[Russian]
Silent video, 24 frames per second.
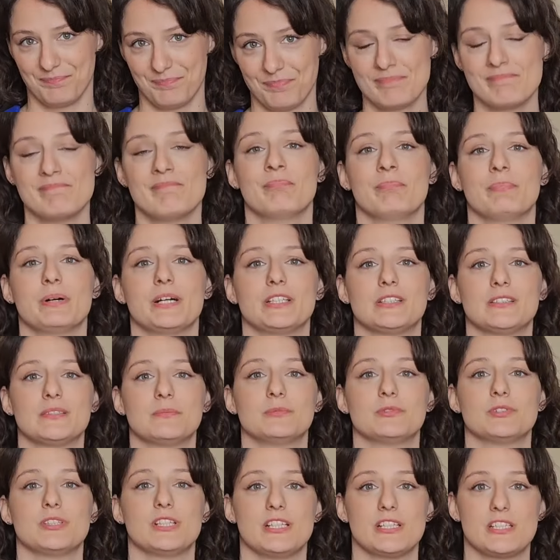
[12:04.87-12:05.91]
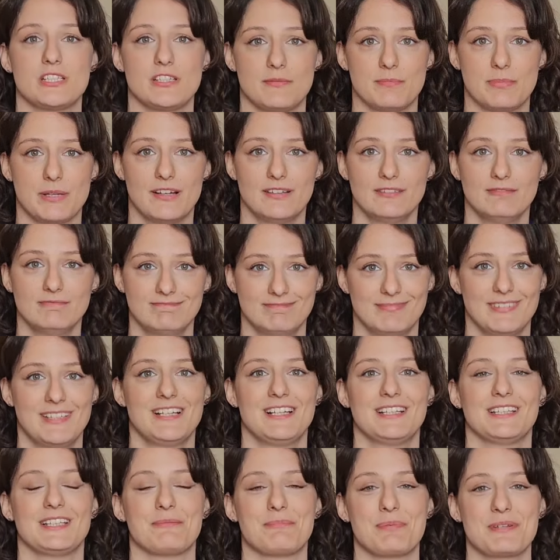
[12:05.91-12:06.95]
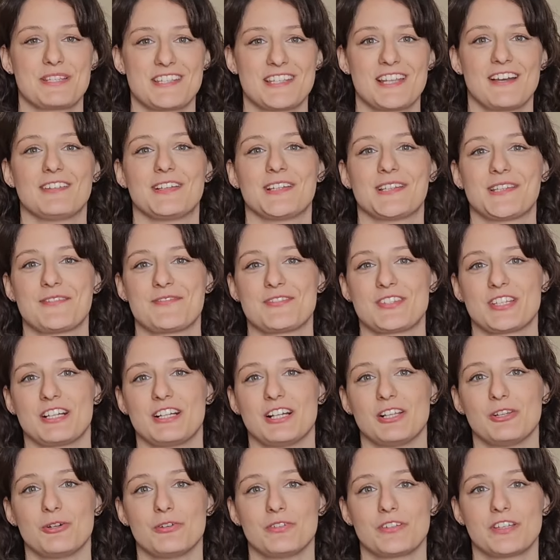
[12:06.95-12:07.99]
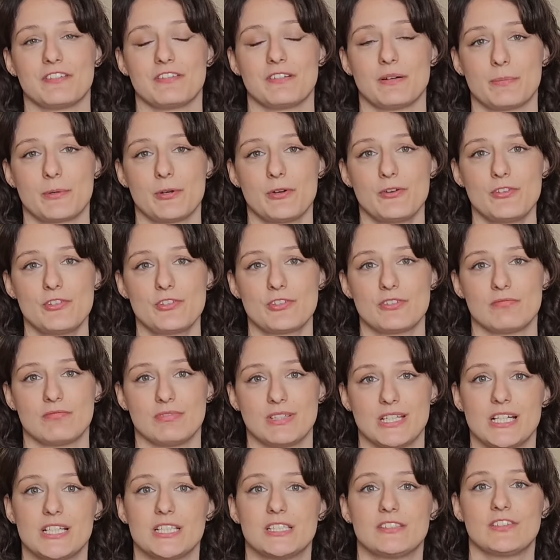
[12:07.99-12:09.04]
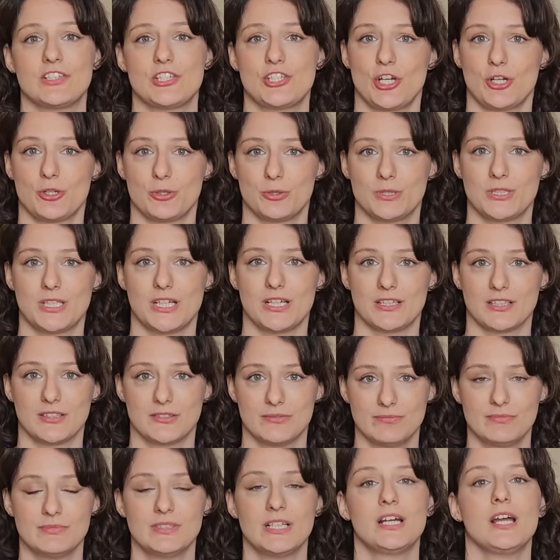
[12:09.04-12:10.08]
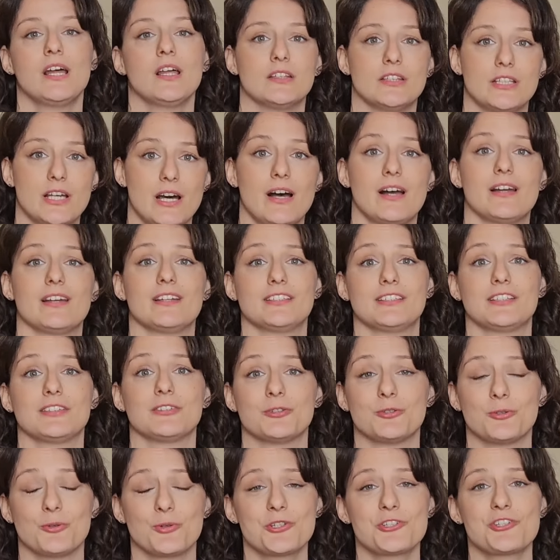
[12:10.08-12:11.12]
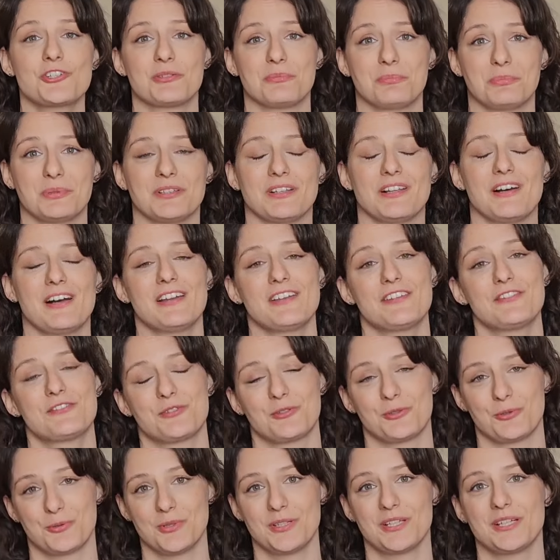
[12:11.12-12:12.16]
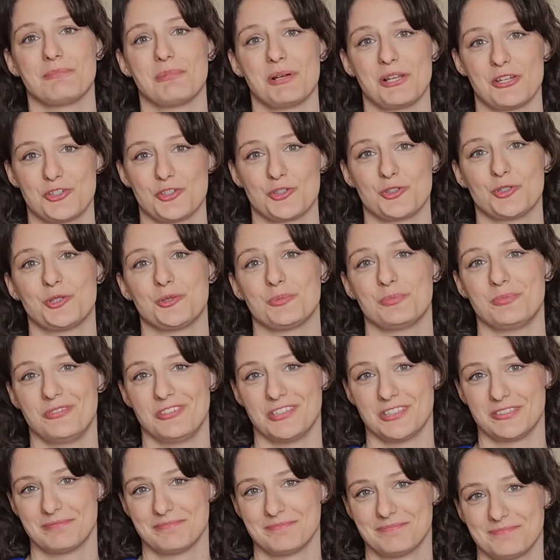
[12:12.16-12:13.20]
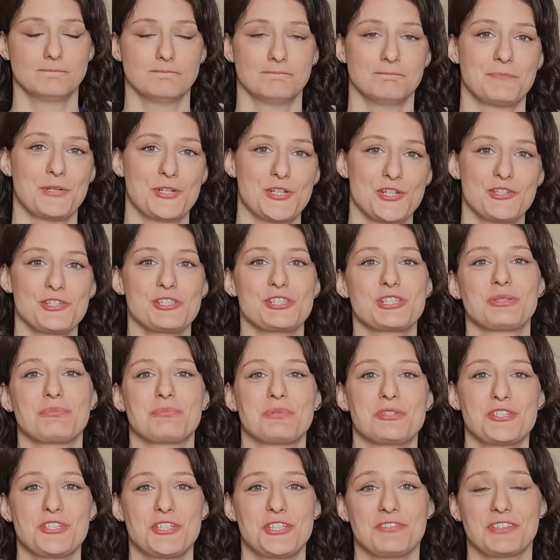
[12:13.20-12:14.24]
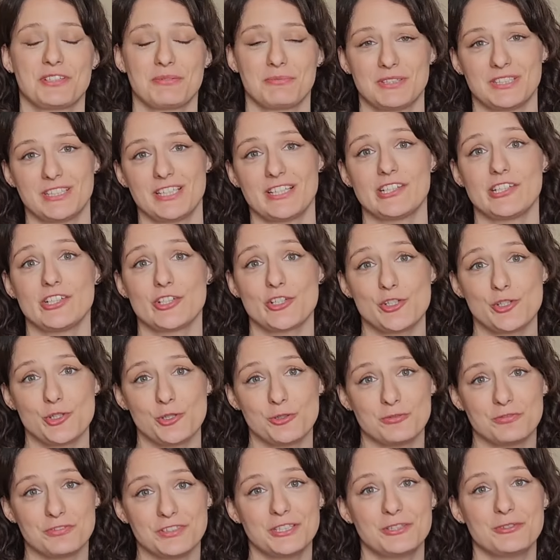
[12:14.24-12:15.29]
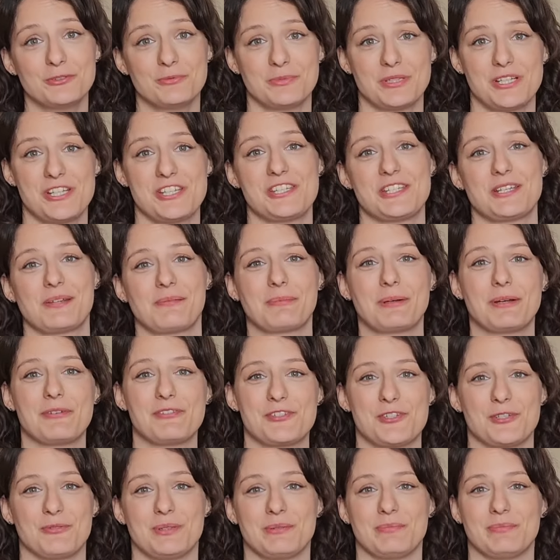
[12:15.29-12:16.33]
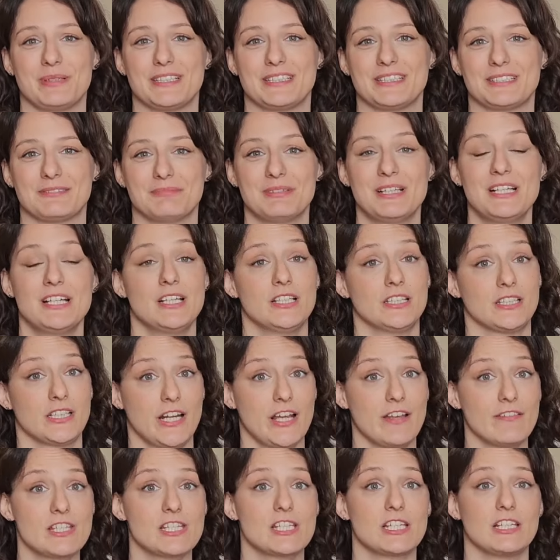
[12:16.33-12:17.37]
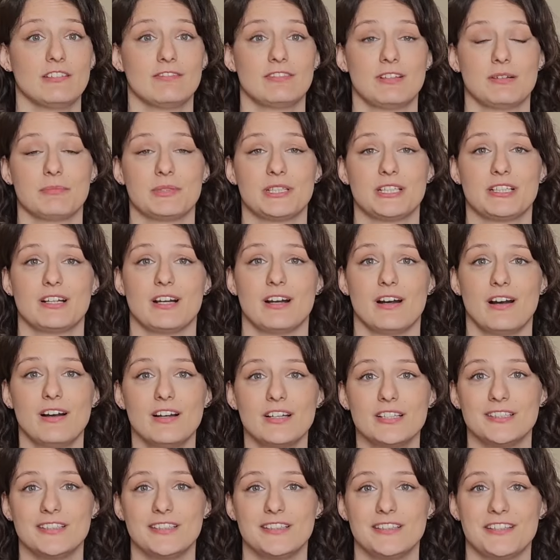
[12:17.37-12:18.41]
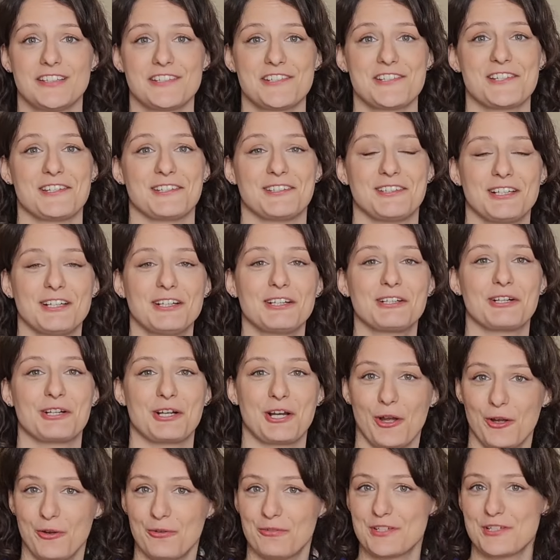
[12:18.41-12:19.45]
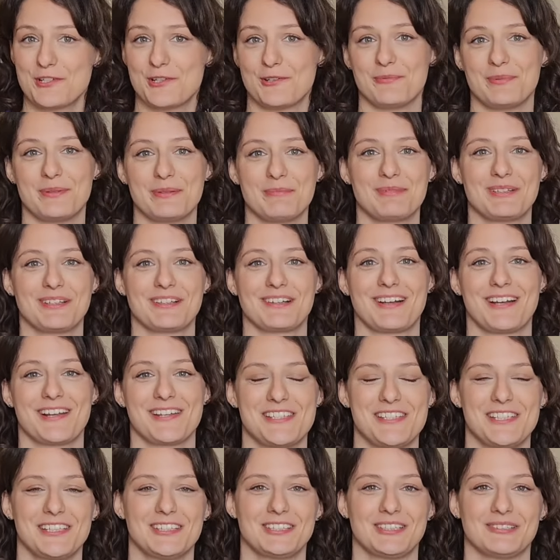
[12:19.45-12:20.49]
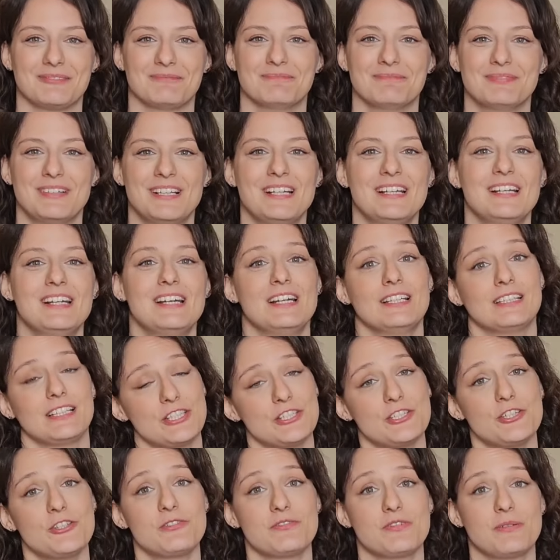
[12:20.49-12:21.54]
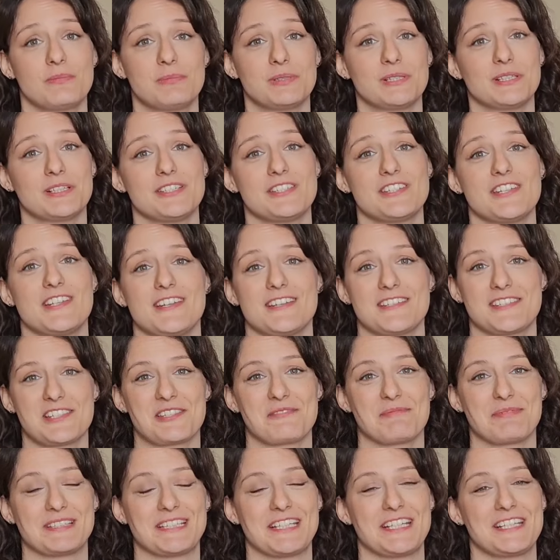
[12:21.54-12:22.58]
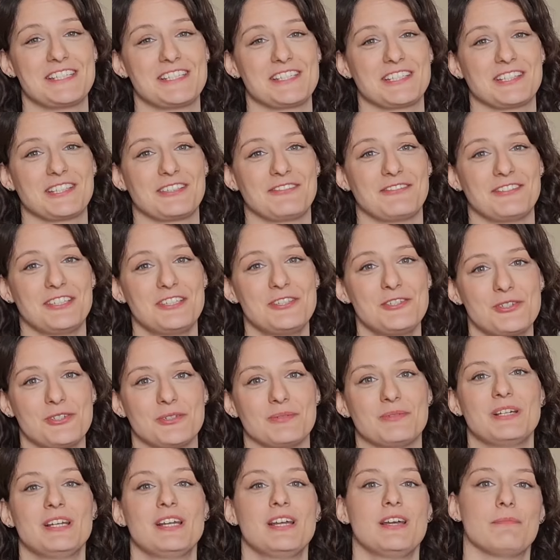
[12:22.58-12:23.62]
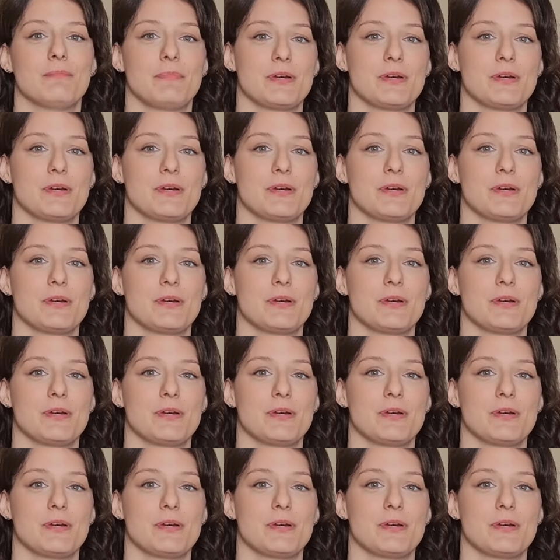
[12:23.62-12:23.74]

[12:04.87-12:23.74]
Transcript: Поэтому для себя на поставленный в заголовке вопрос я отвечаю так. Да, это точно была история большой любви. Пожалуйста, напишите в комментариях, что вы думаете обо всем об этом. Нравится ли вам Дега? И если да, какая у вас любимая картина? Надеюсь, вам интересно было смотреть это видео.